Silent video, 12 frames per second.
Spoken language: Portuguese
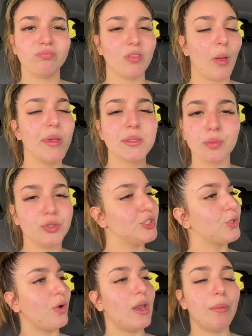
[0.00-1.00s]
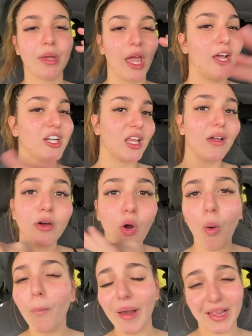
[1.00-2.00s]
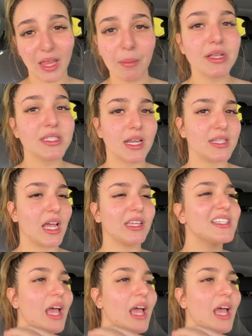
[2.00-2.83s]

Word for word: eu me explodi com ele, porque ele já tava completamente estressado.